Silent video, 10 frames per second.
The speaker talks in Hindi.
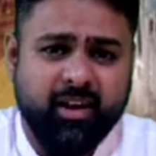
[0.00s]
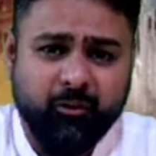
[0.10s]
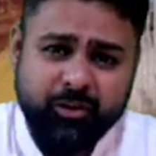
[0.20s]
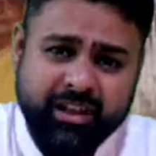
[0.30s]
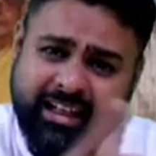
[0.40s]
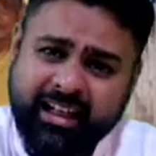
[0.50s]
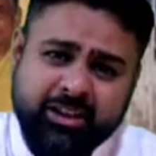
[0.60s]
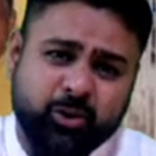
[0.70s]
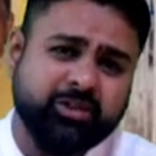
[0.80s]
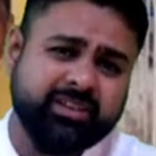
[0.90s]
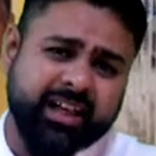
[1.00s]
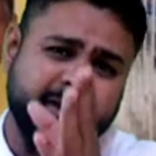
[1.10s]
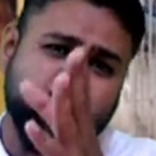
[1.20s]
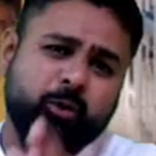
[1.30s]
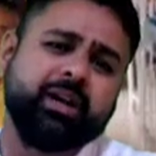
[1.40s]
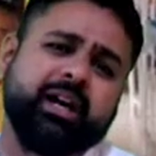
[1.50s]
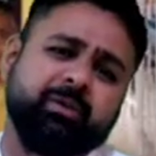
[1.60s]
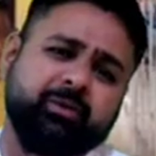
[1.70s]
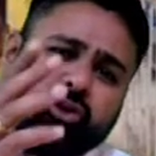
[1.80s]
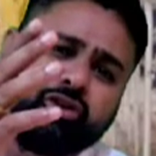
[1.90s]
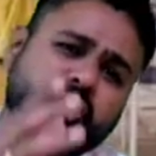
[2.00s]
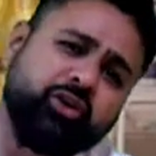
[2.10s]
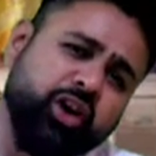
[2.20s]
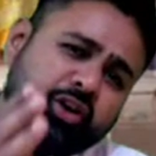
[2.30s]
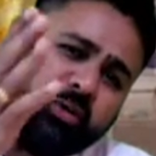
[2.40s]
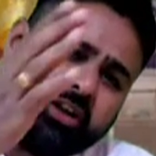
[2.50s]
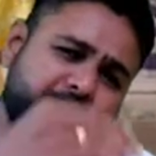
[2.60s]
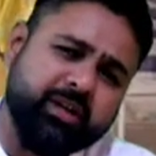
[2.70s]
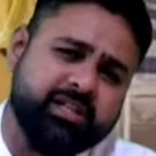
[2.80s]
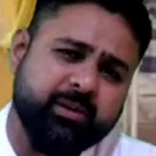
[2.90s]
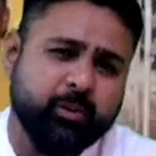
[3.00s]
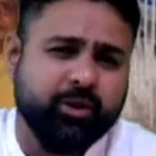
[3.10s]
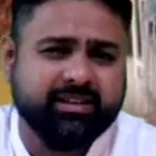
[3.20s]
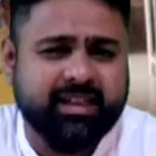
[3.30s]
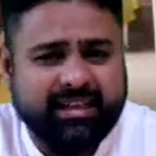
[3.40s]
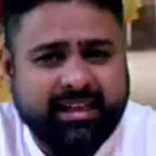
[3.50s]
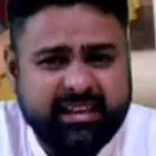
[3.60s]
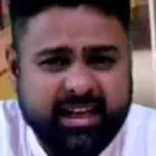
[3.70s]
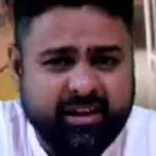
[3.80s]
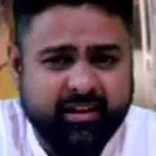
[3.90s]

वो ये नहीं सोचते कि वो भी कभी वृद्ध होंगे और उनके बच्चे भी उनके साथ ऐसा ही